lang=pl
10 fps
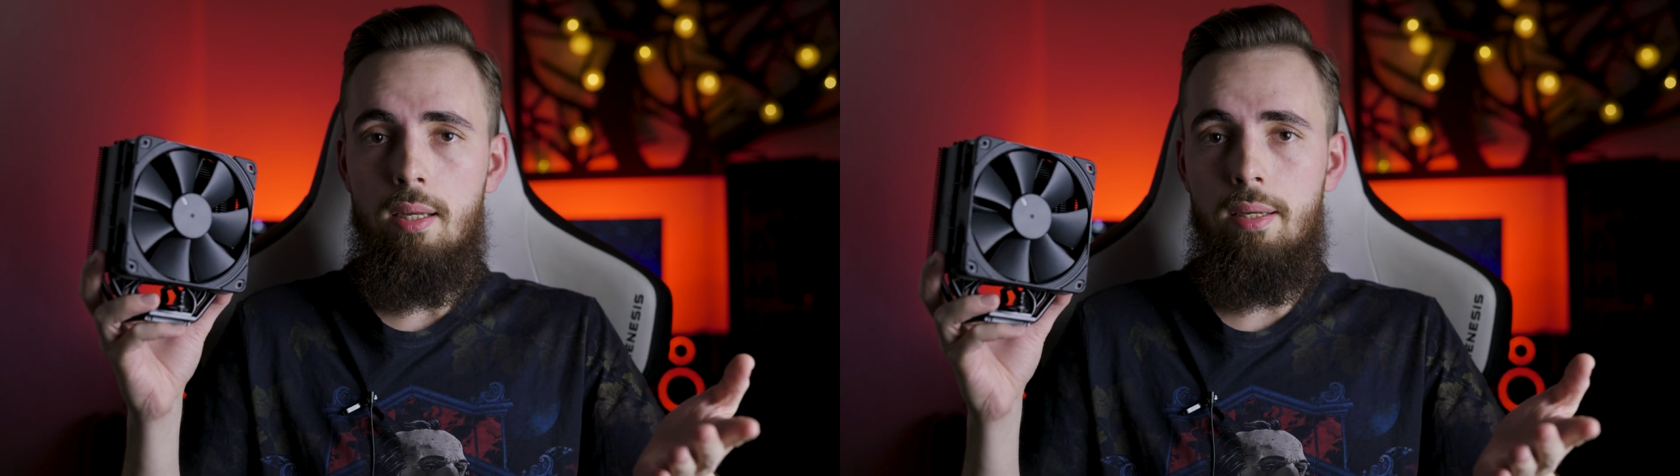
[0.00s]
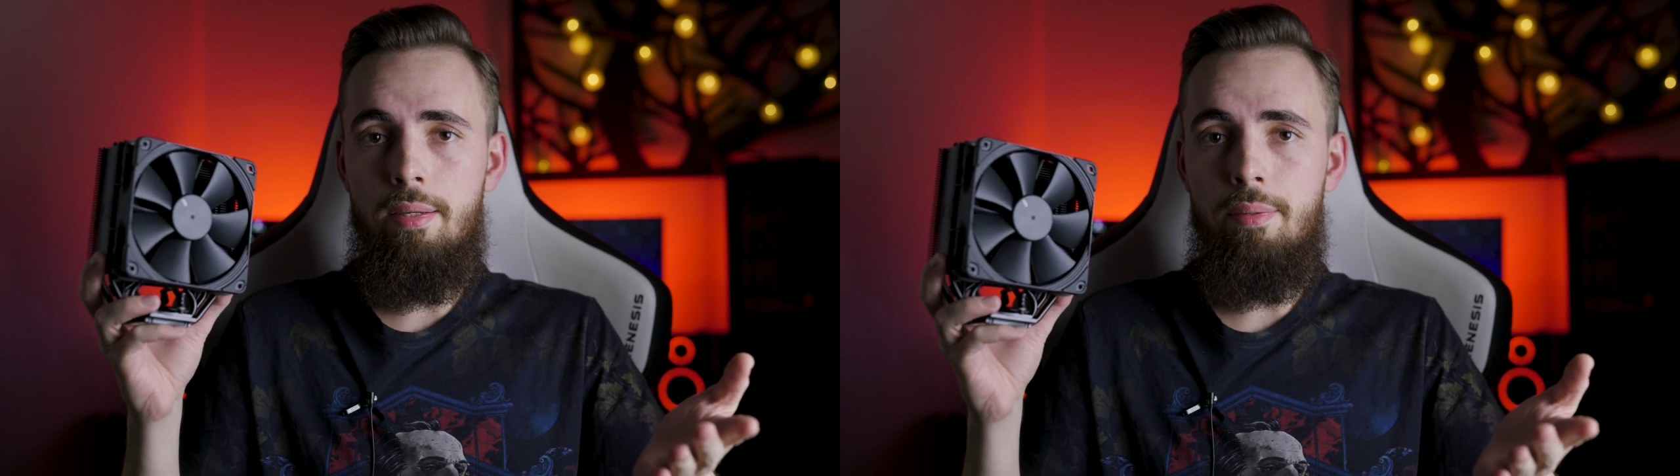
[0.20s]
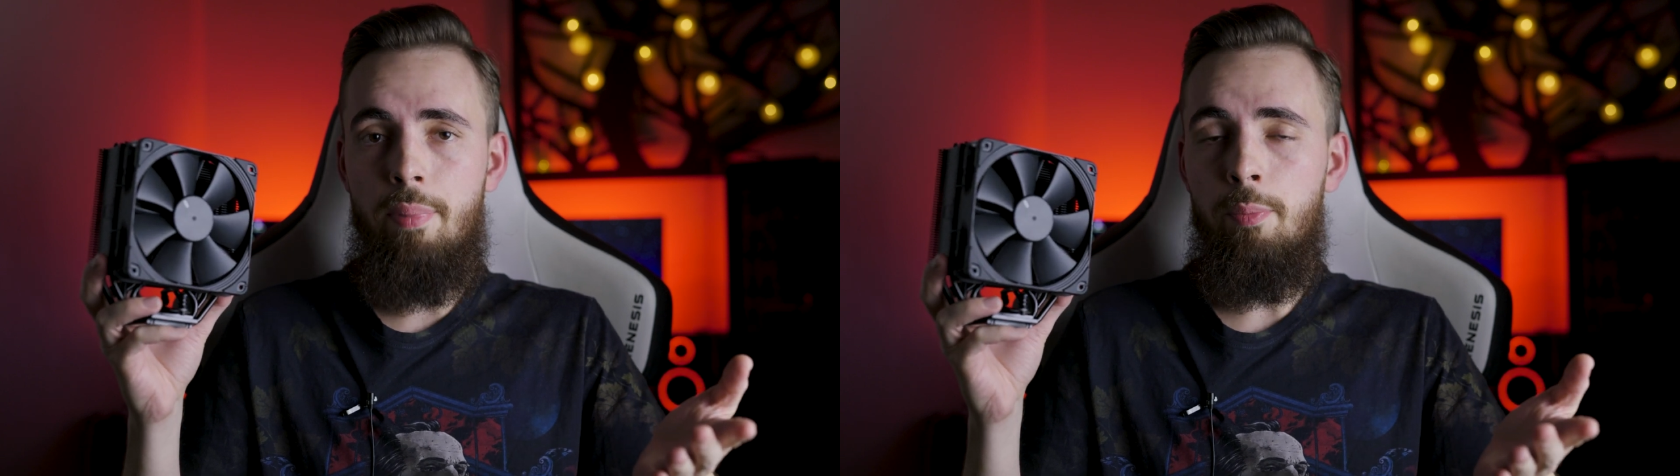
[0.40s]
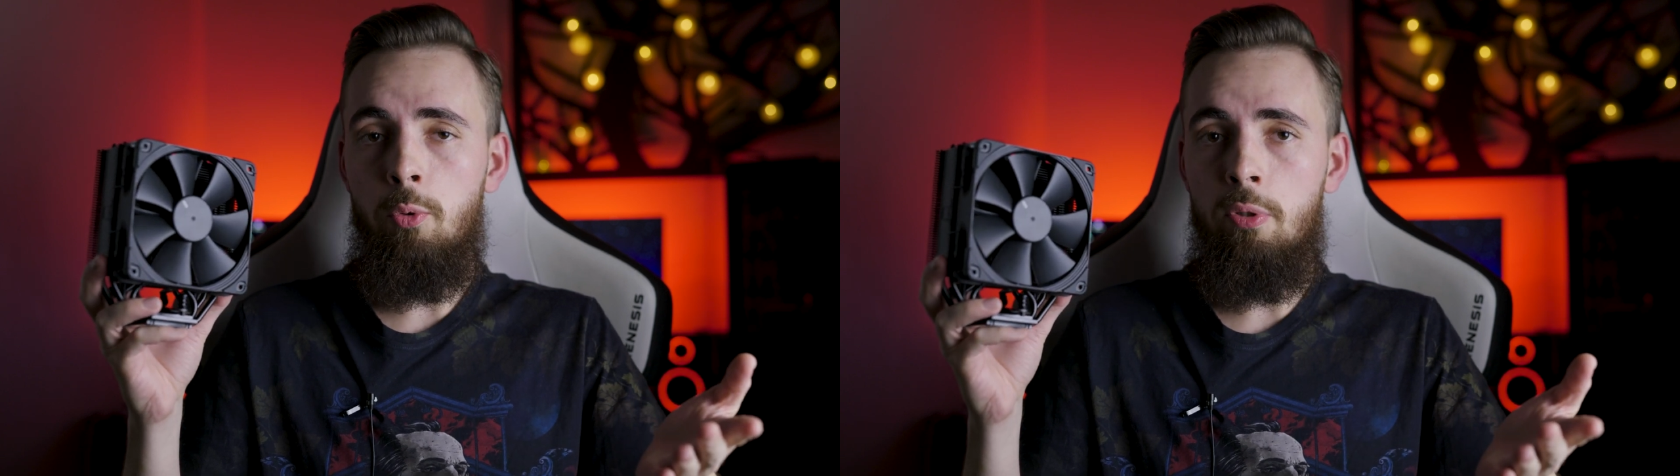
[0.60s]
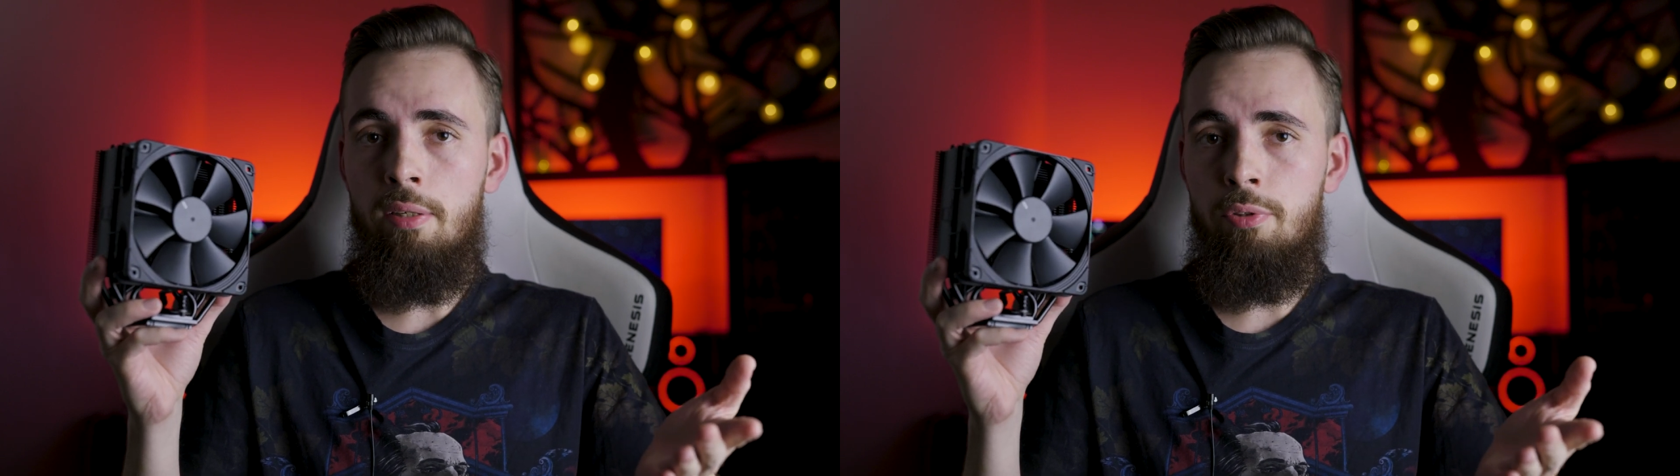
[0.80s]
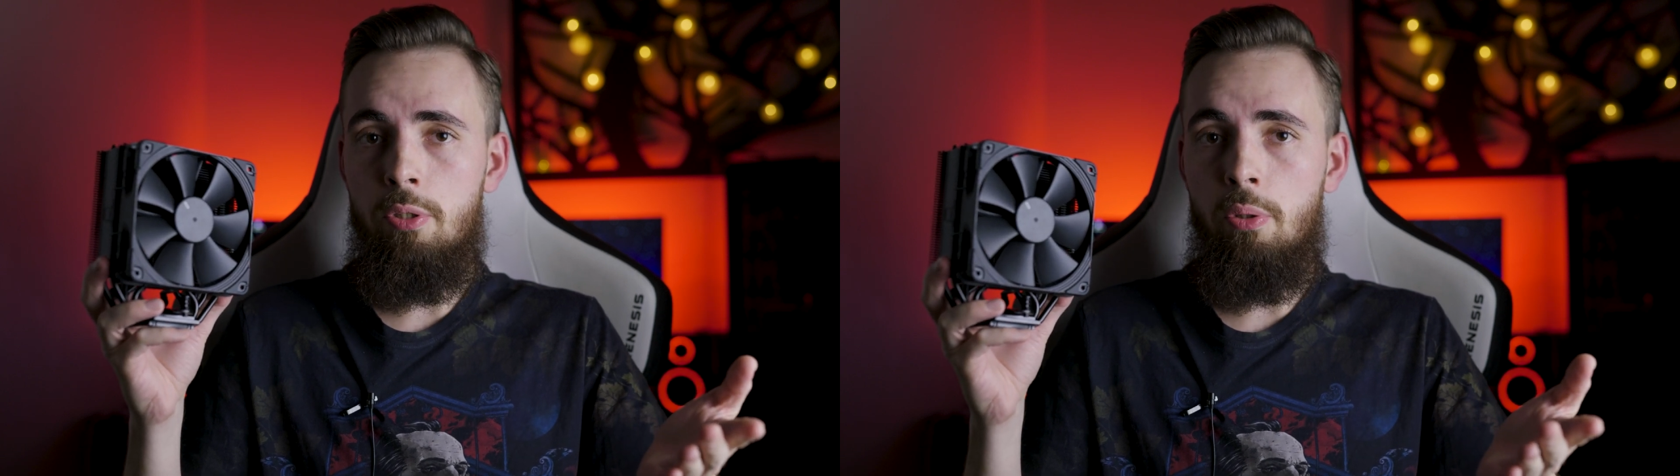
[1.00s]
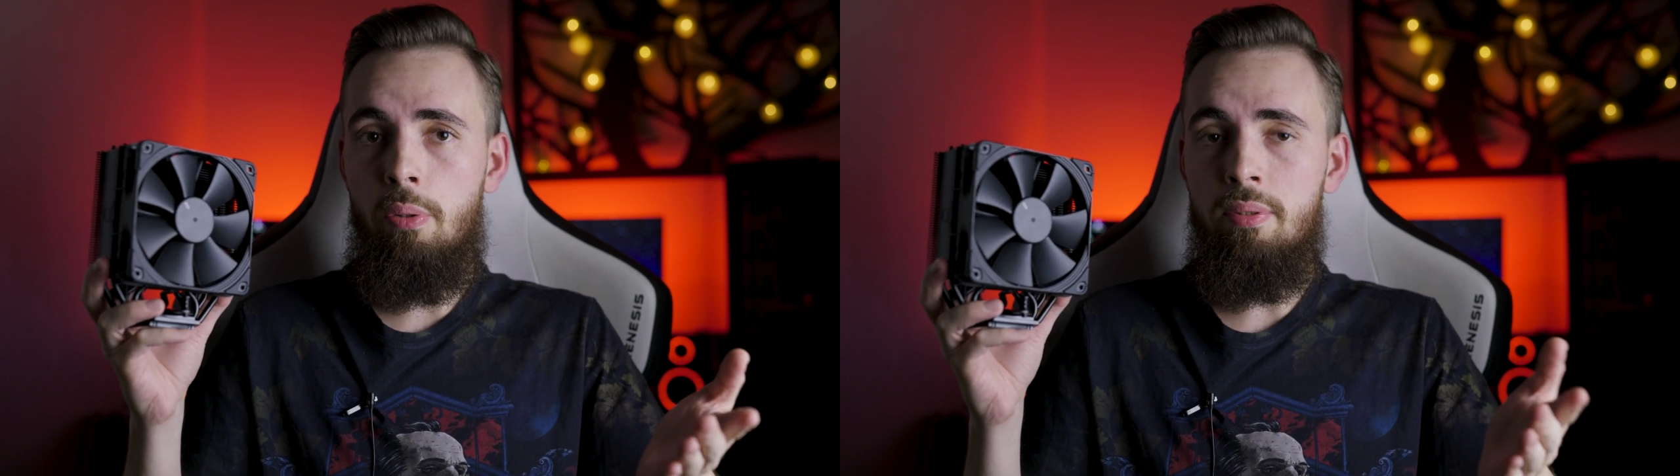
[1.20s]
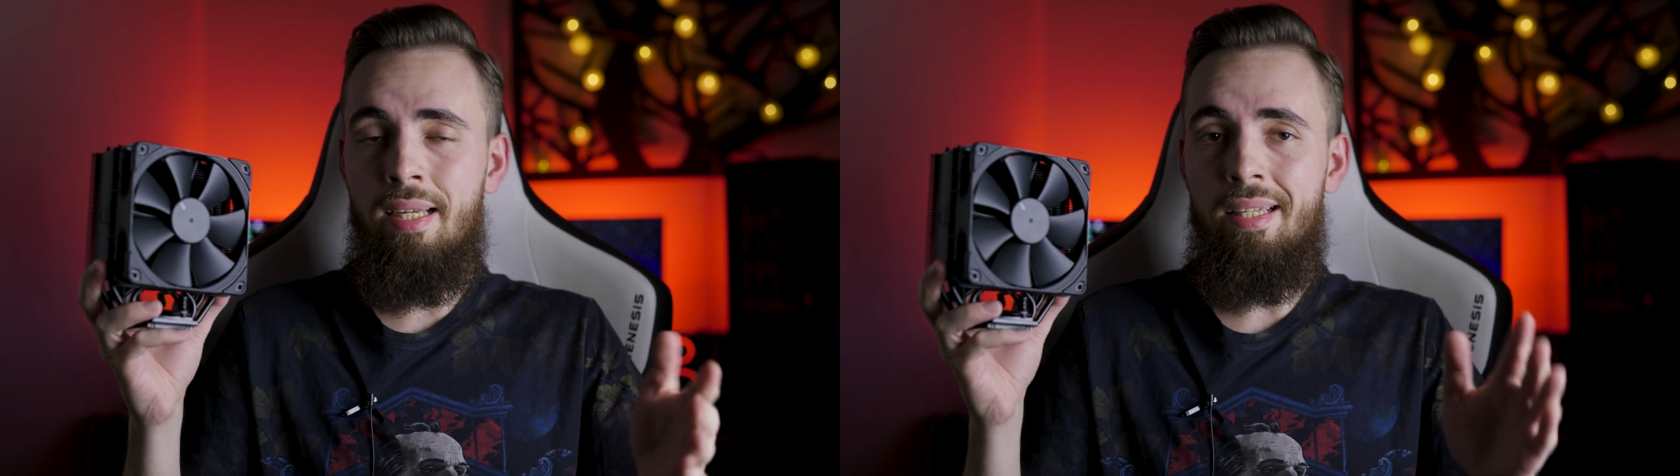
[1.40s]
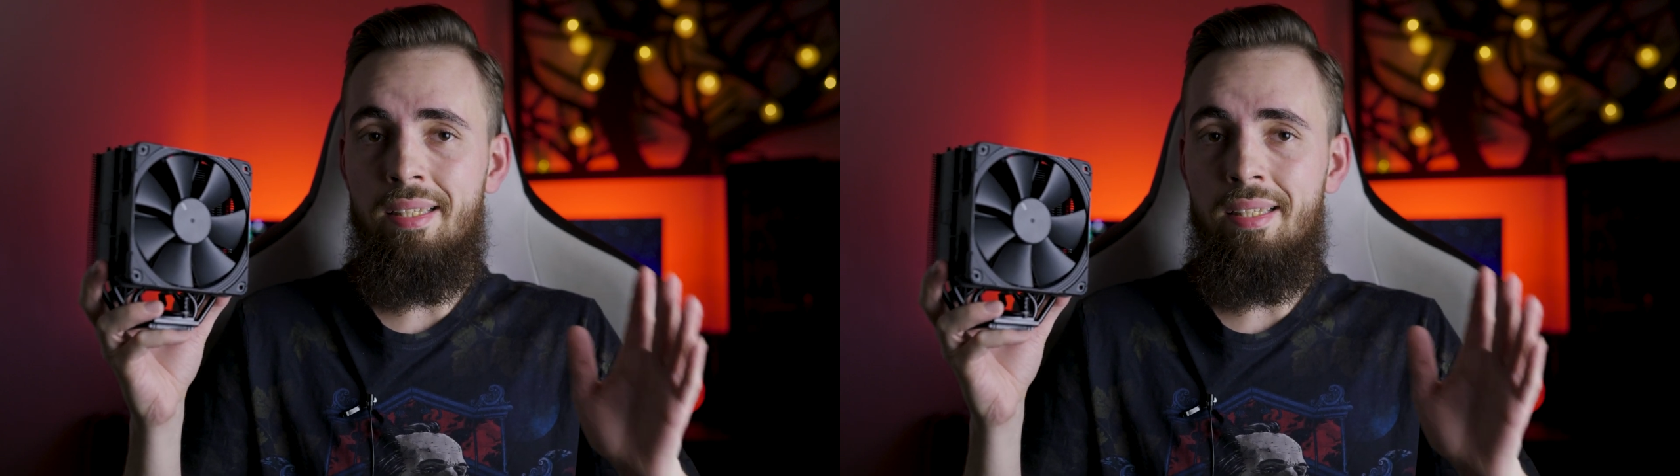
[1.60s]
E, mamy tutaj wszystko na